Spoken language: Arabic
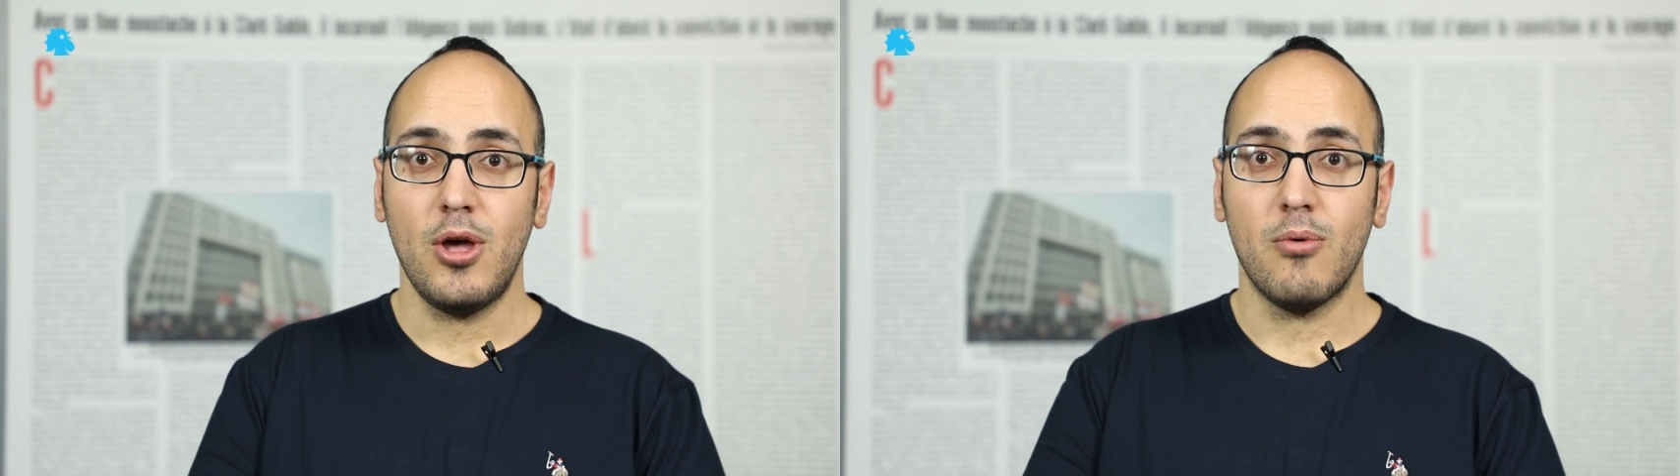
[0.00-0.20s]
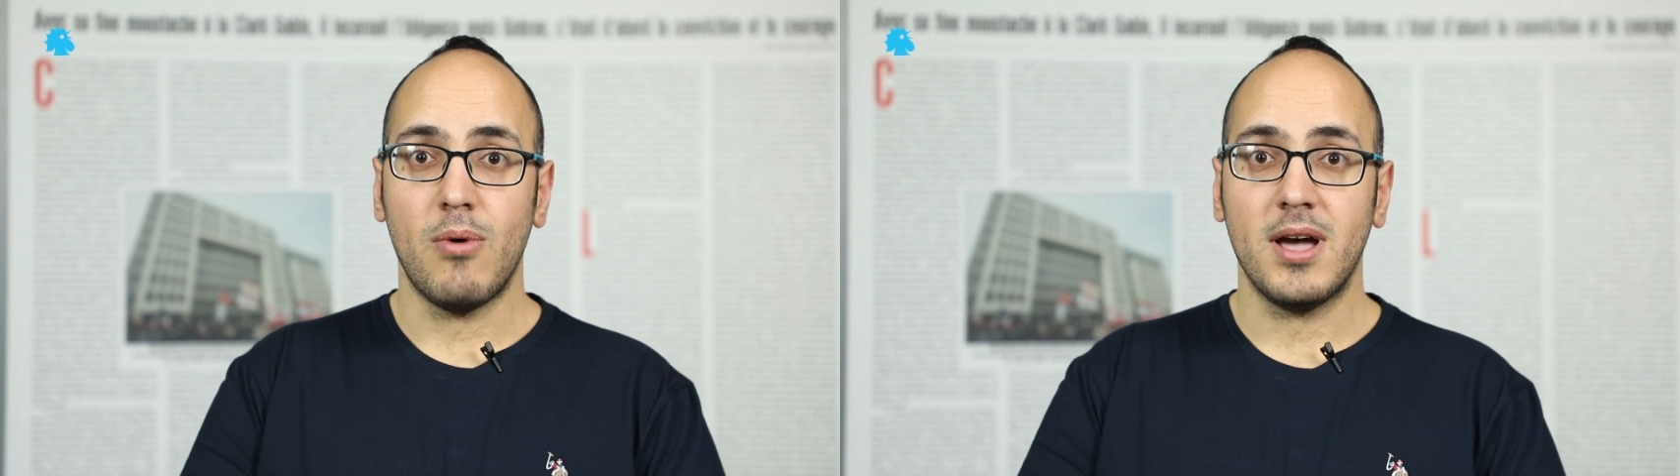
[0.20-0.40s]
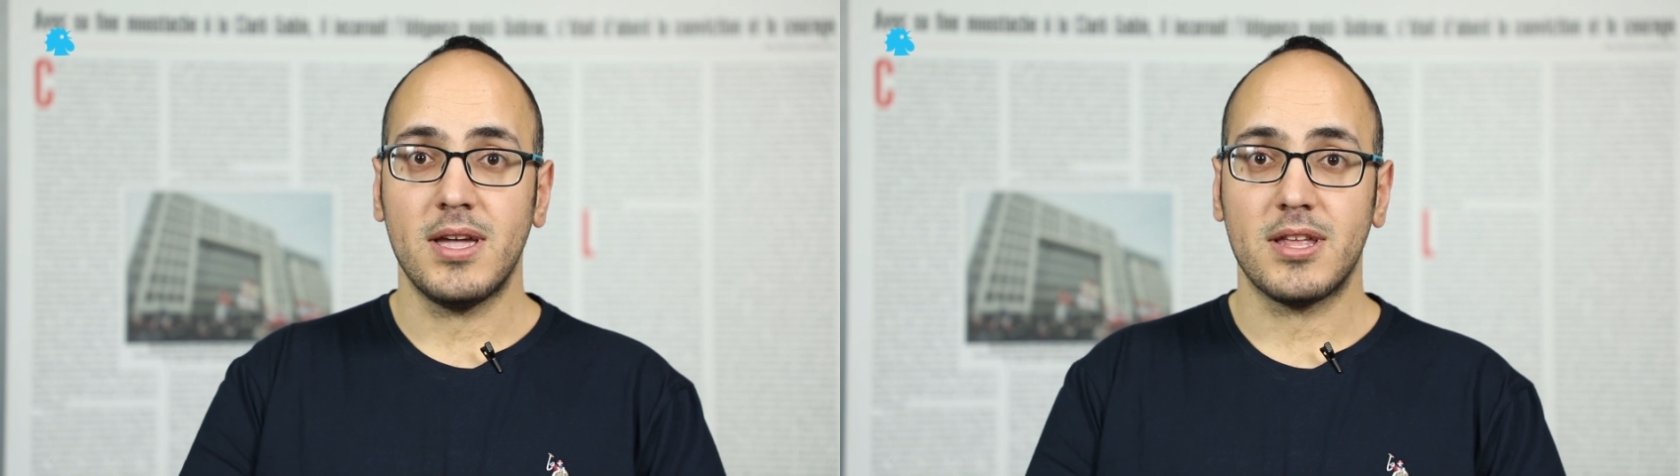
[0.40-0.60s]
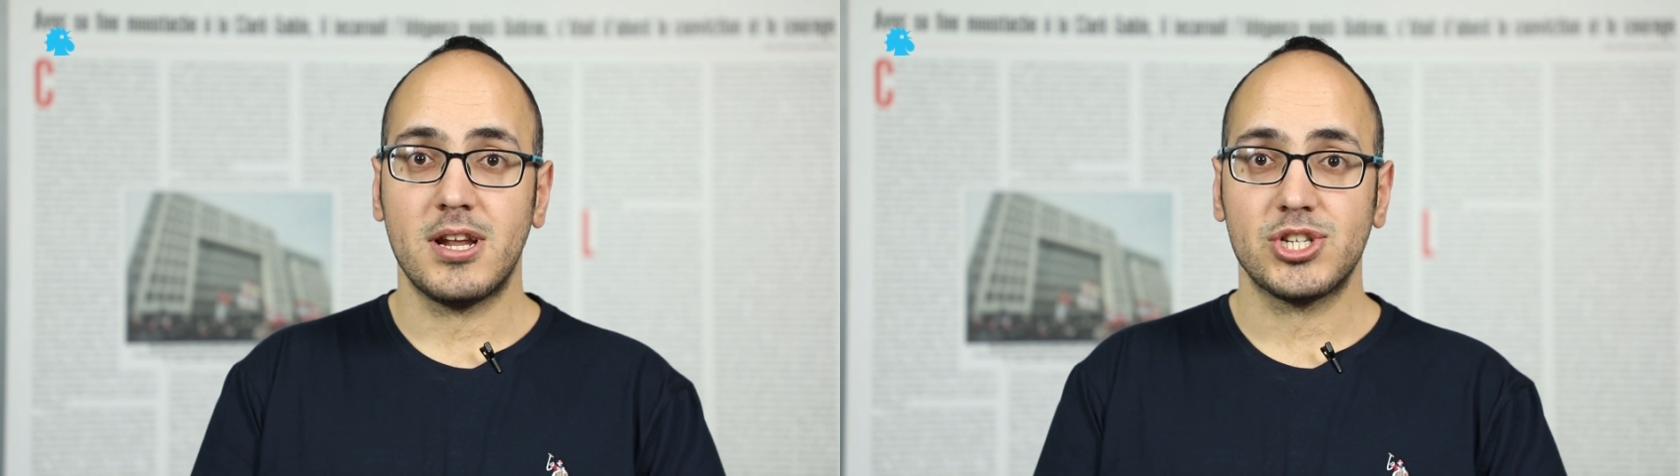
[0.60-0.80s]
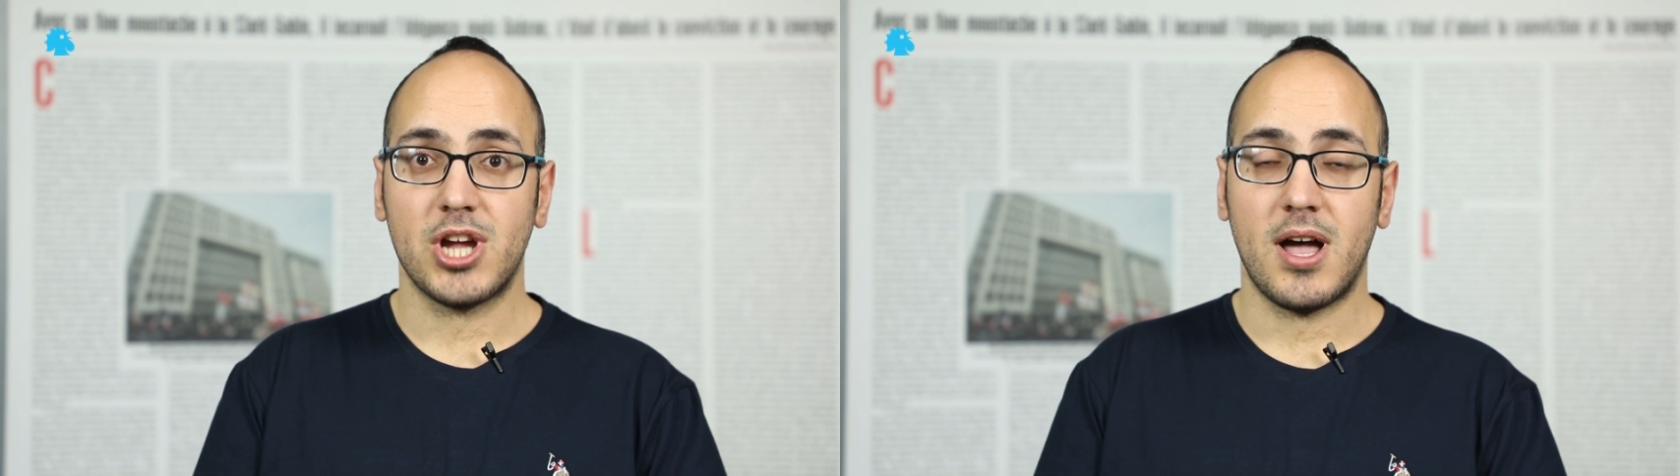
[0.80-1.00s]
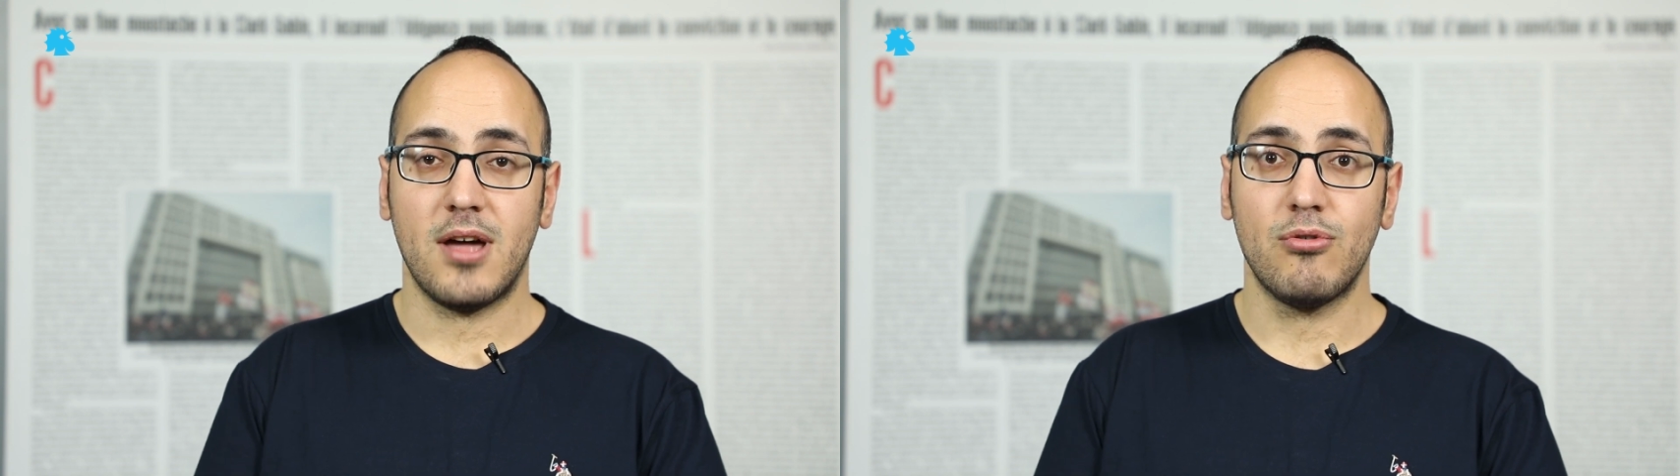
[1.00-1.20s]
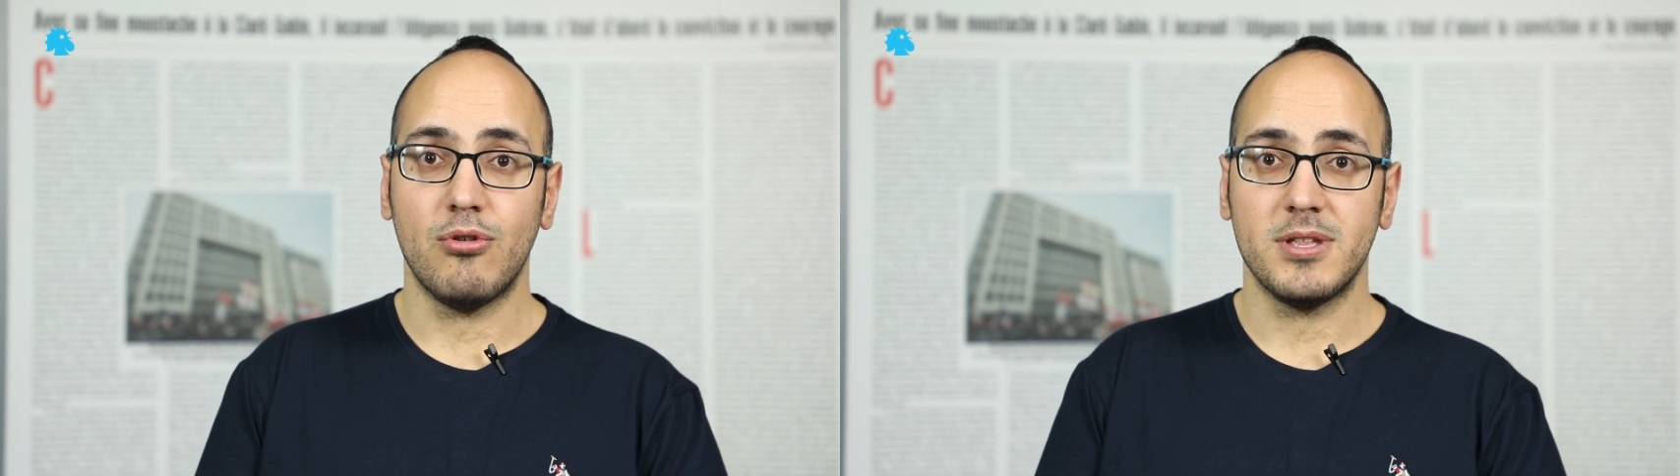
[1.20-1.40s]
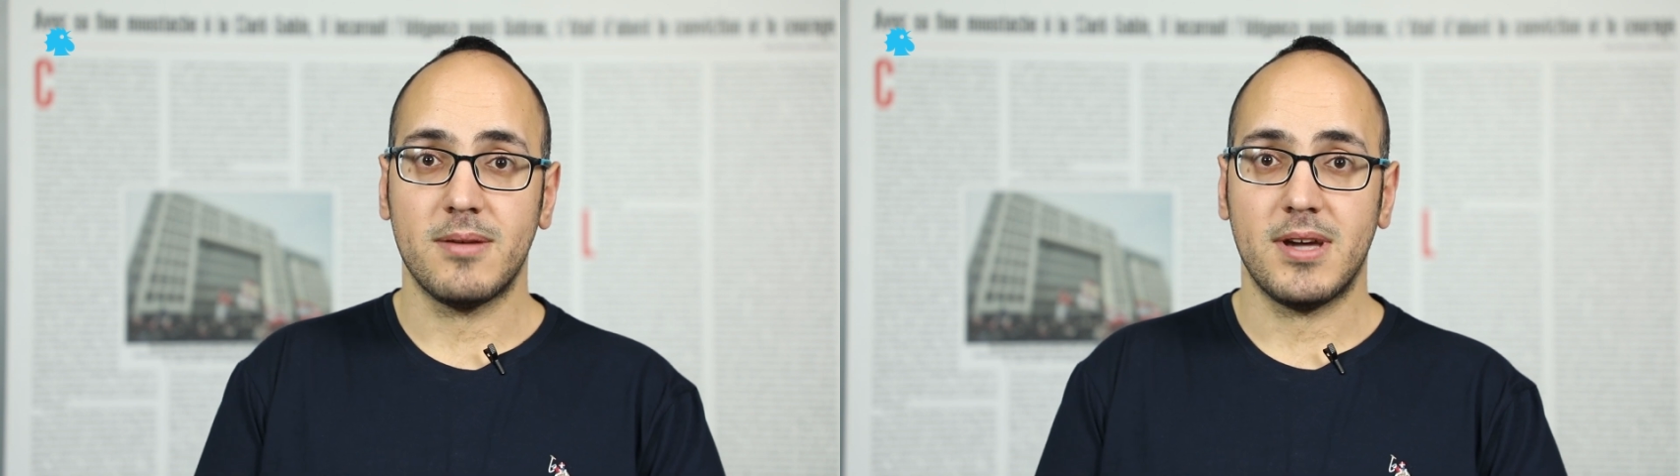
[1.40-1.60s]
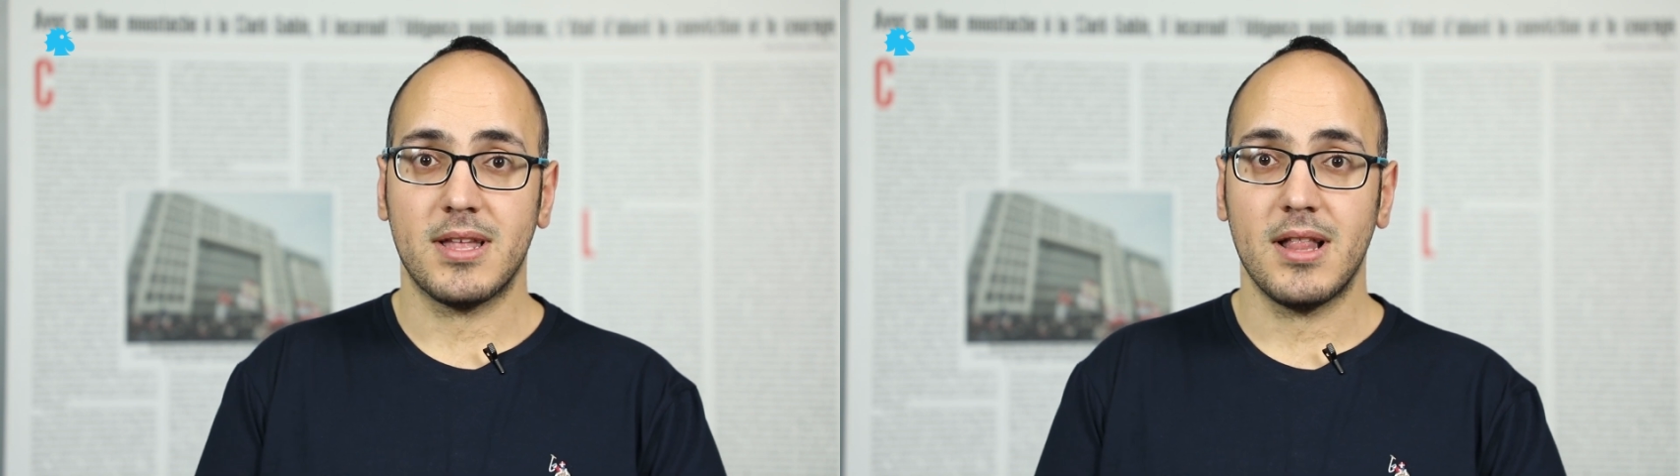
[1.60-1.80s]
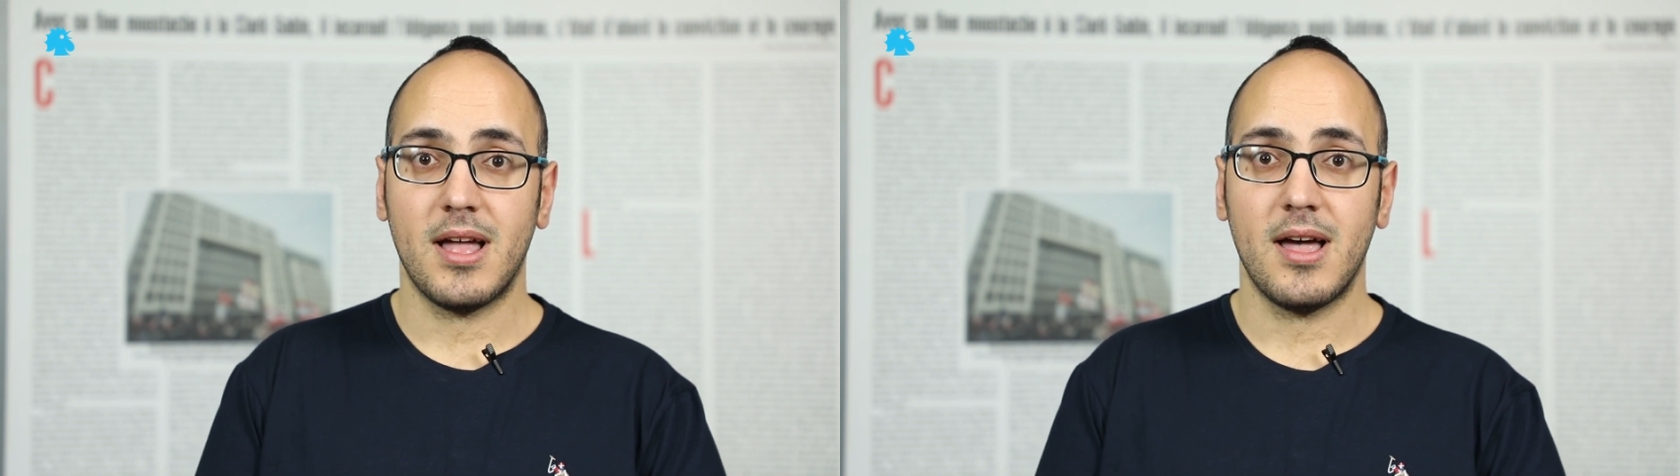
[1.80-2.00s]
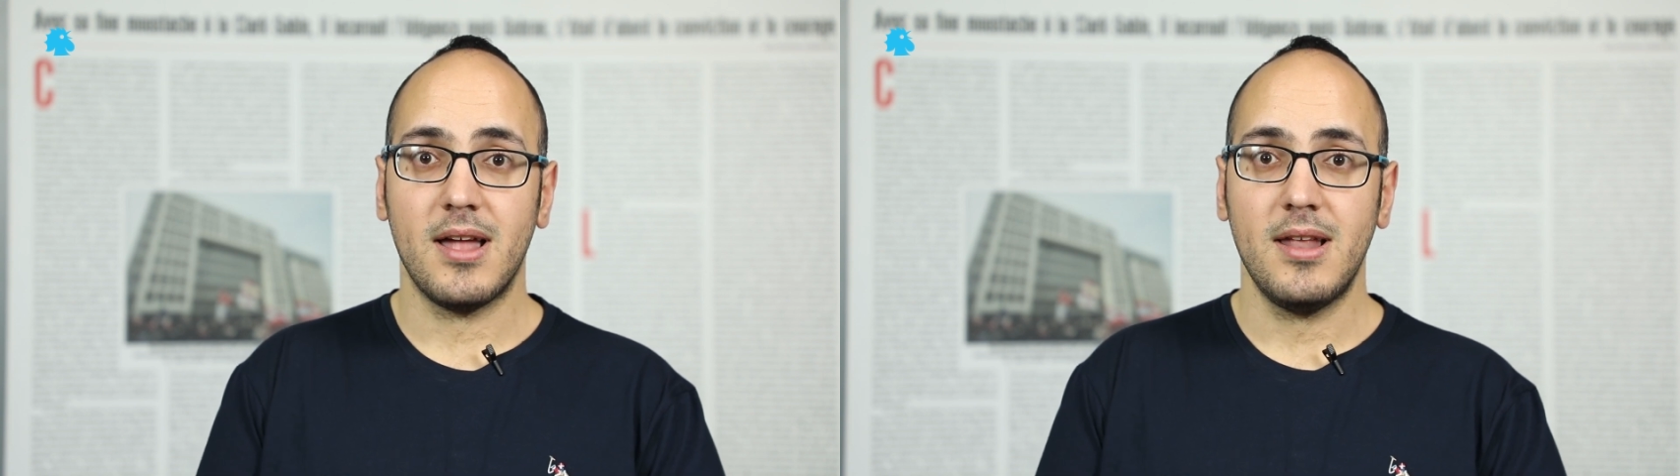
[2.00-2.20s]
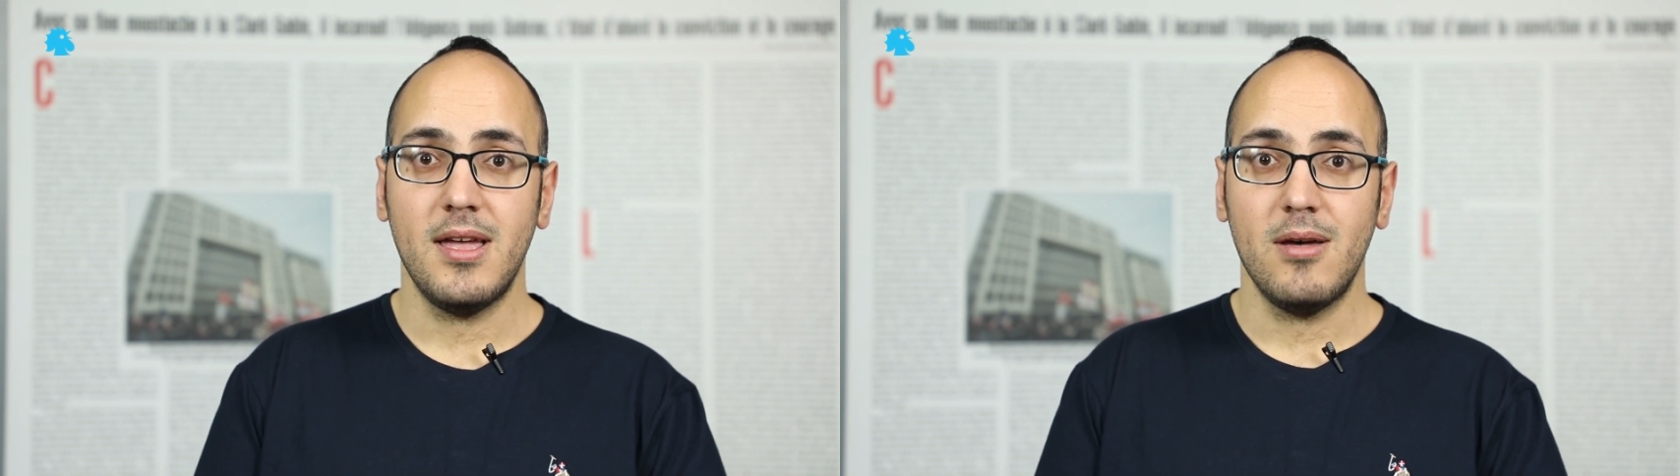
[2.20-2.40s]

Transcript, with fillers: ويترشح عنه بطبيعة الحال